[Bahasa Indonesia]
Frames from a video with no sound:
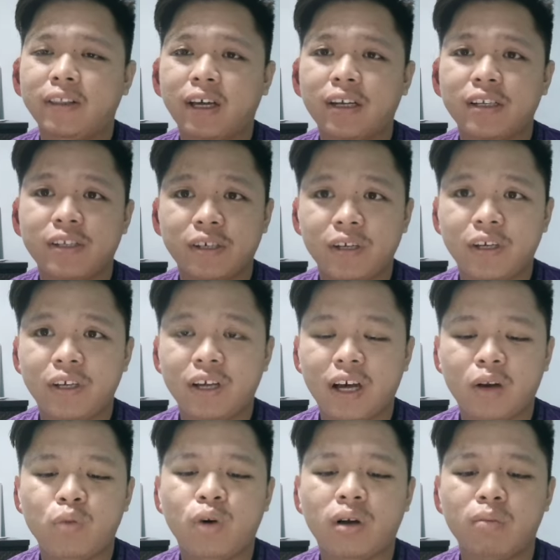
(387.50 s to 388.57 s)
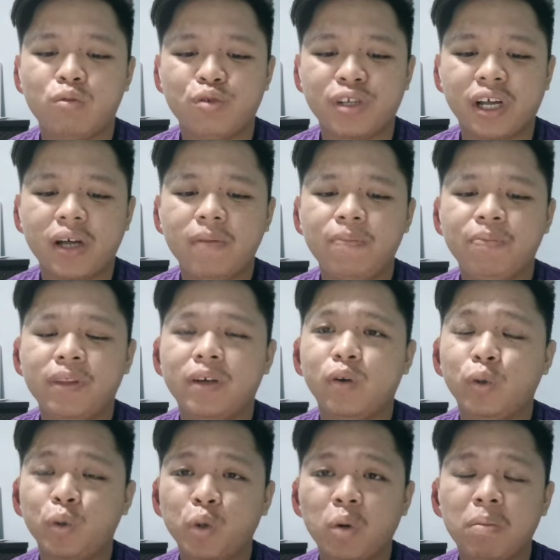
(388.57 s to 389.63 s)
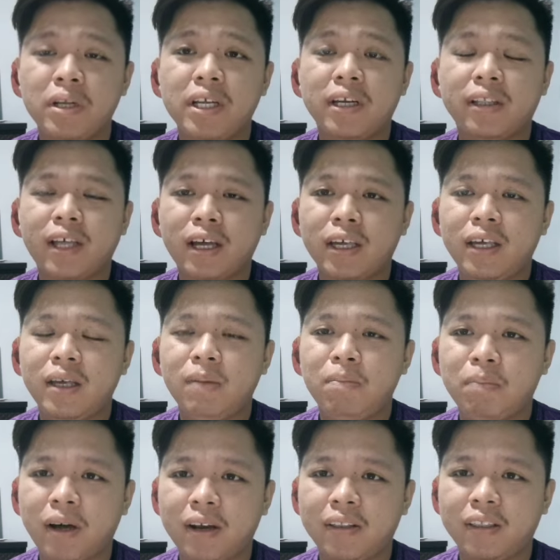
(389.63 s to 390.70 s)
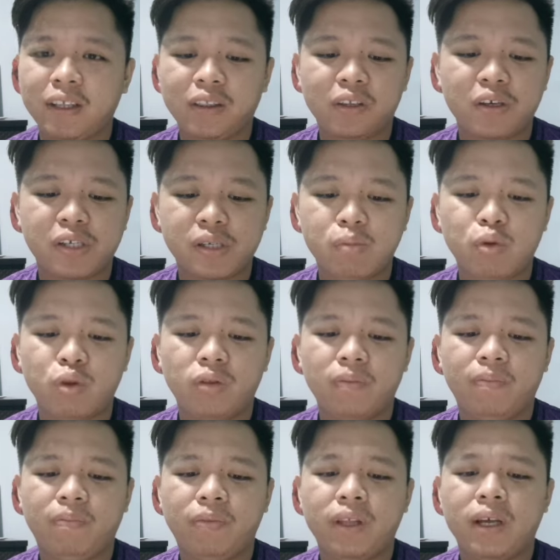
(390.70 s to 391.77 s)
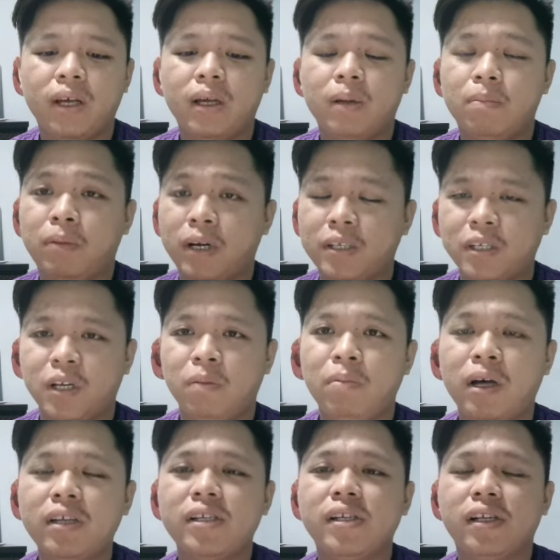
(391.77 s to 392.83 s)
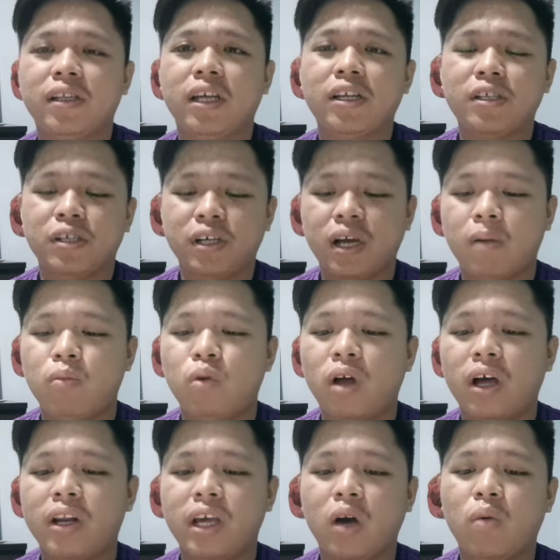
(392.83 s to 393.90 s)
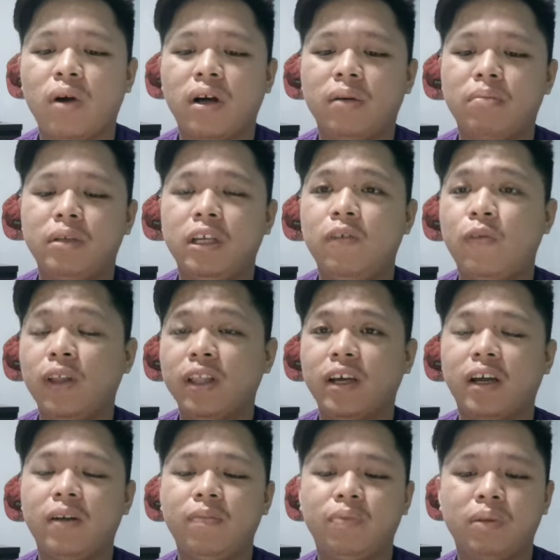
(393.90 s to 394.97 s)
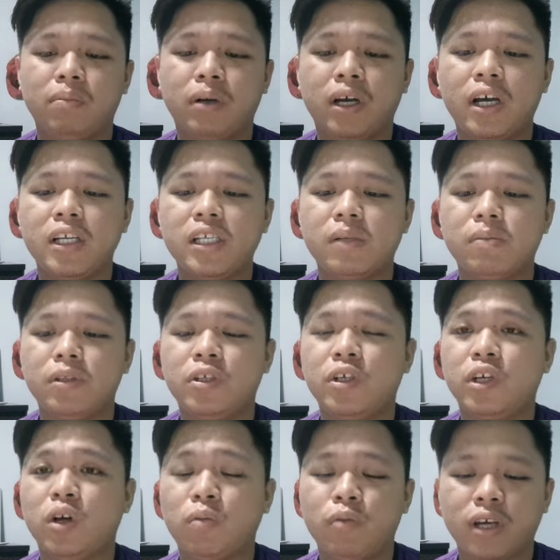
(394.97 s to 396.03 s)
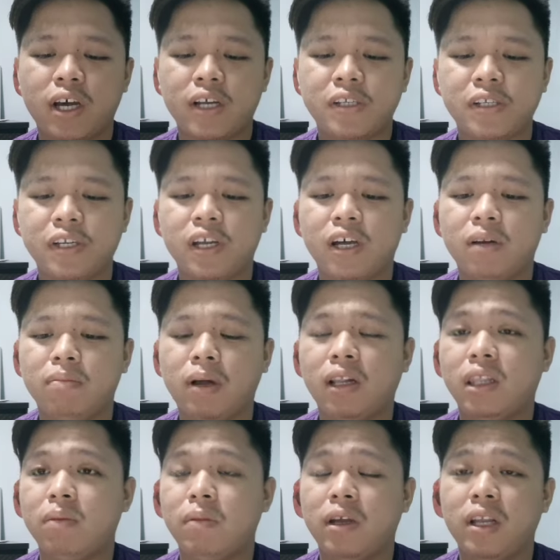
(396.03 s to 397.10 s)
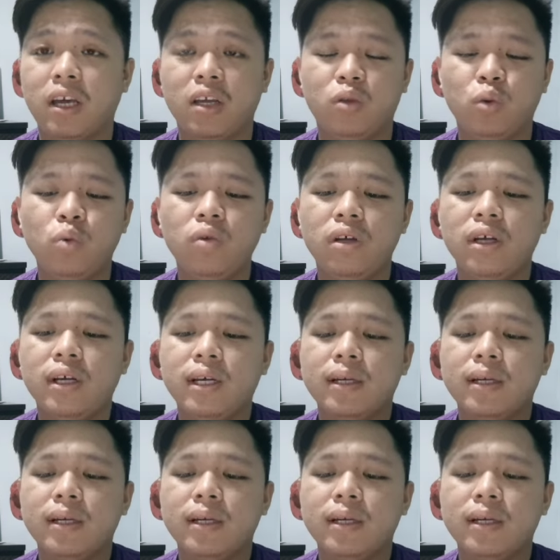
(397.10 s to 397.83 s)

Tan Sri Anwar Musa, untuk menyertai parti tersebut. Presiden PAS, Tan Sri Abdul Hadi Awang, menyifatkan bekas Menteri Komunikasi dan Multimedia itu